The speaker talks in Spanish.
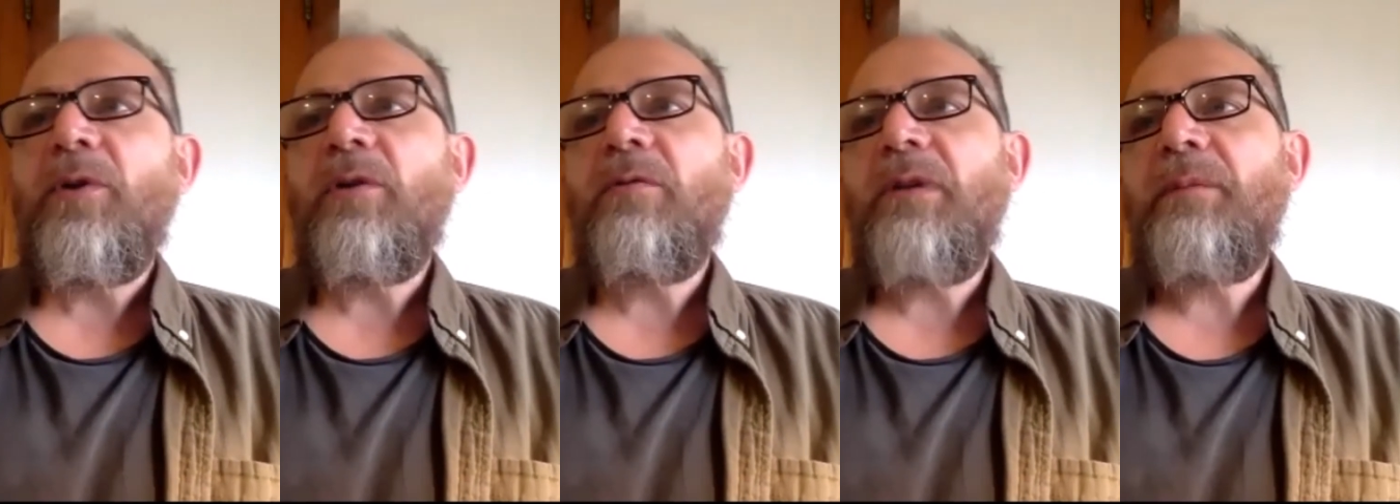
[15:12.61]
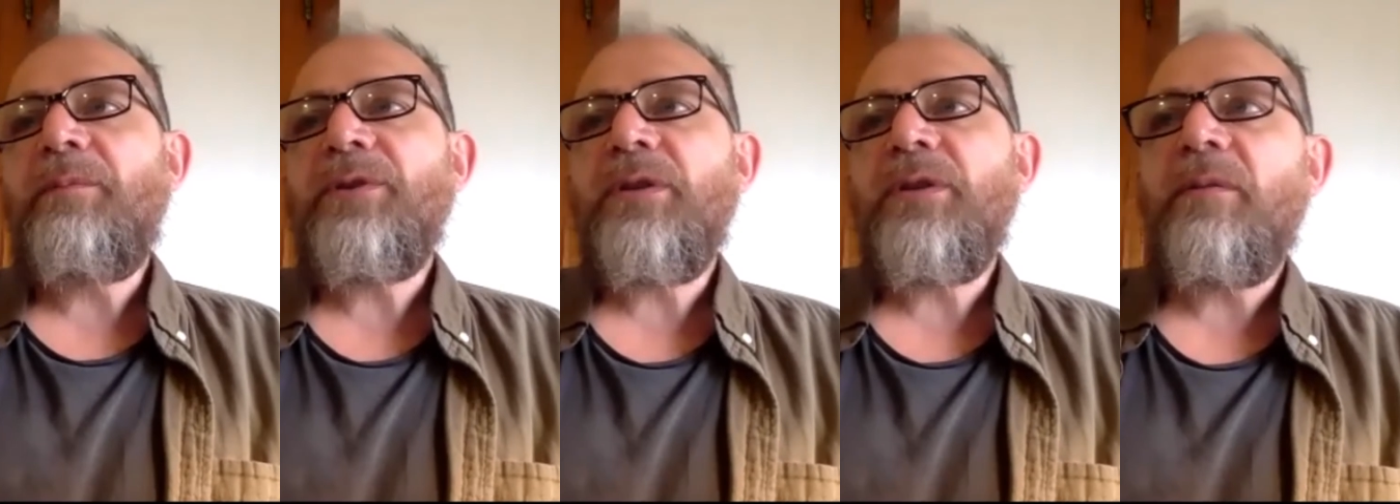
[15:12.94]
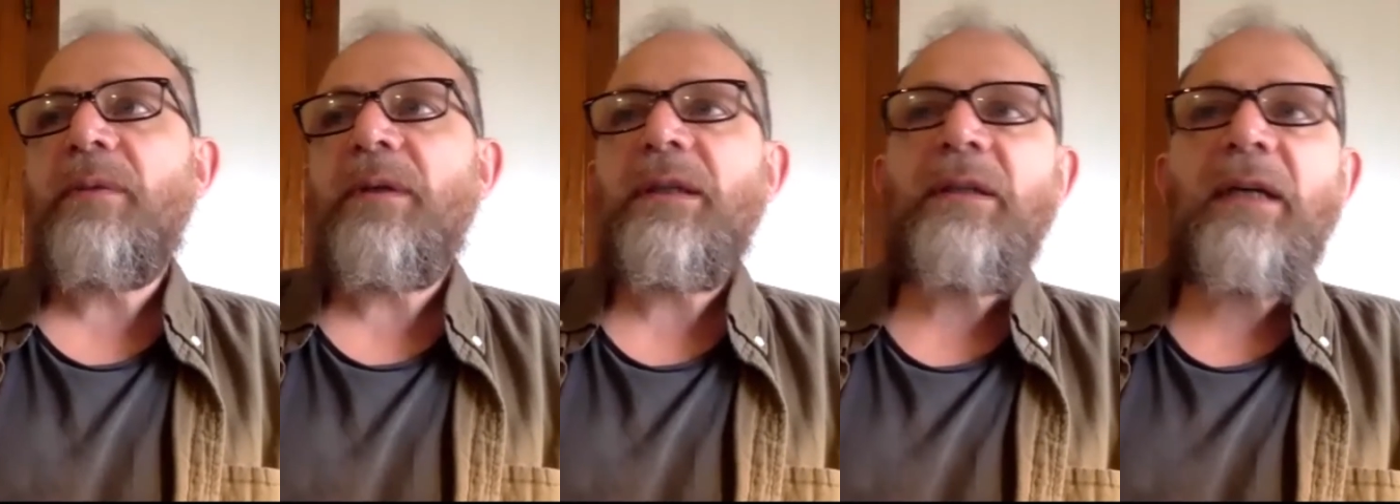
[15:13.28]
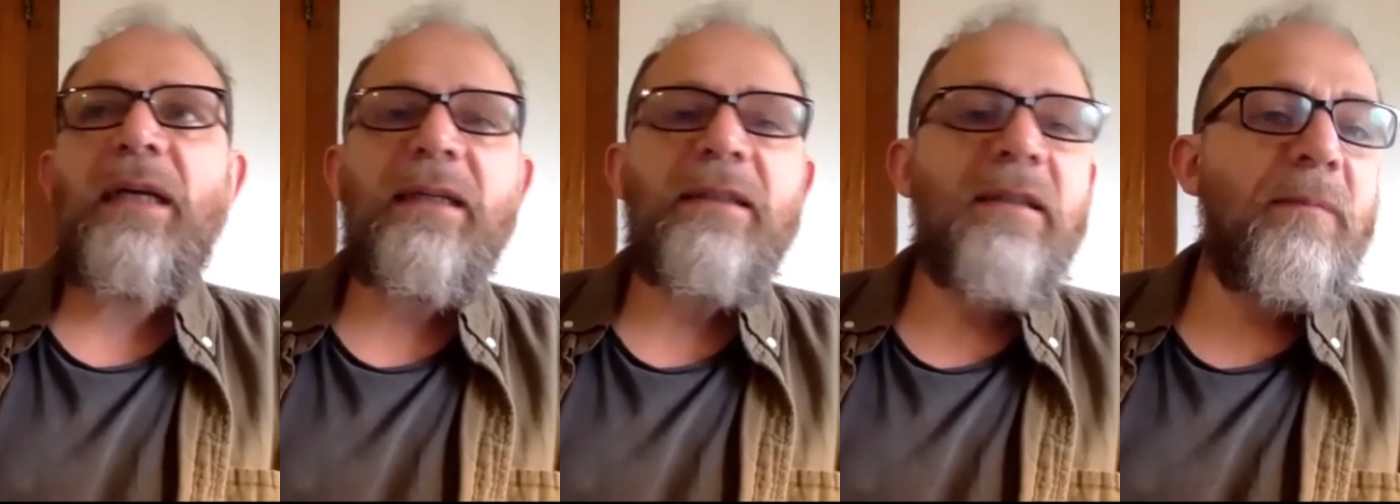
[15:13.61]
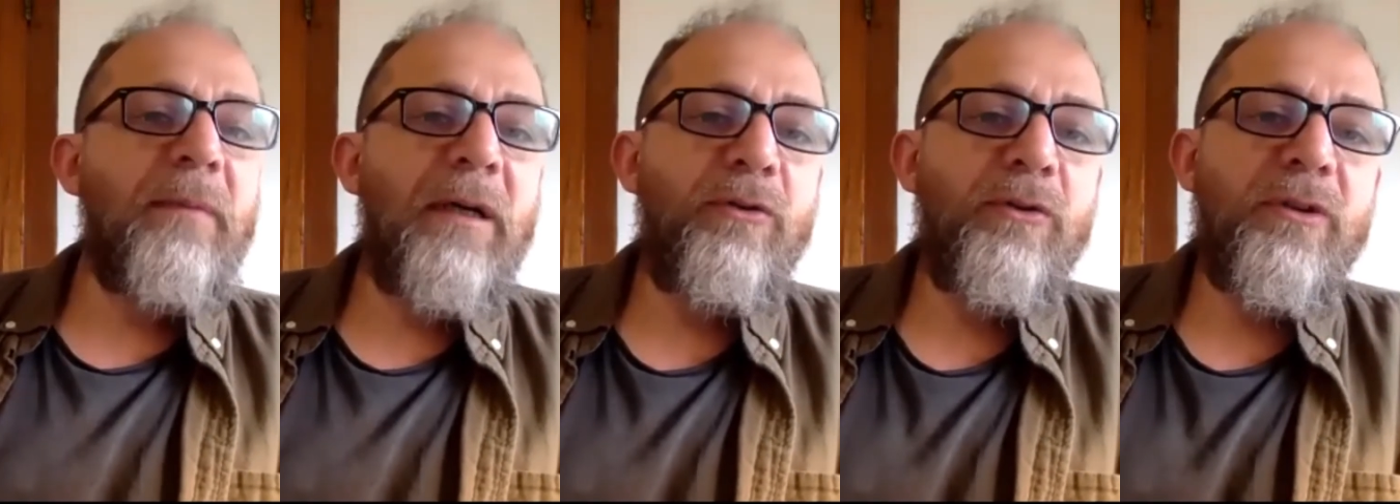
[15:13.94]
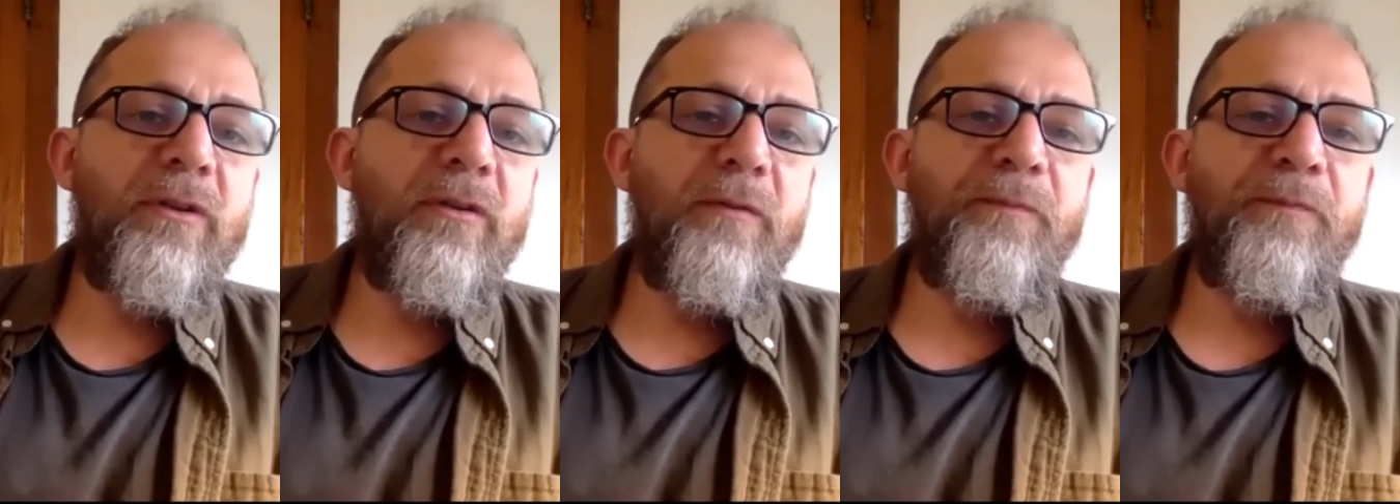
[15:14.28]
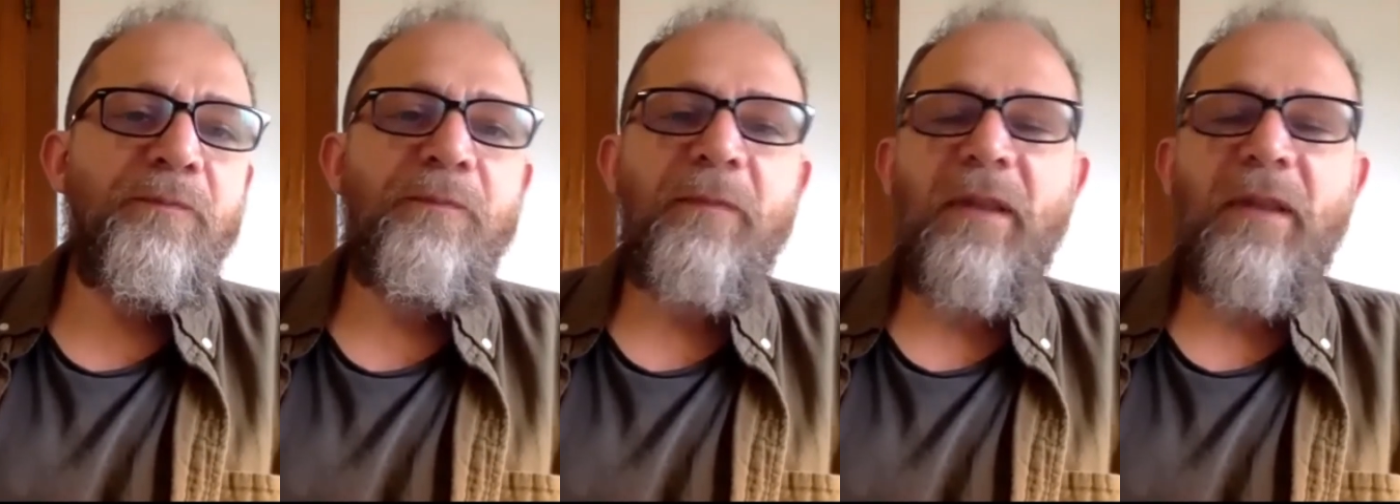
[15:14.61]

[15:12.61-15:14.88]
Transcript: por lo cual empezó a tomar el carácter más gótico,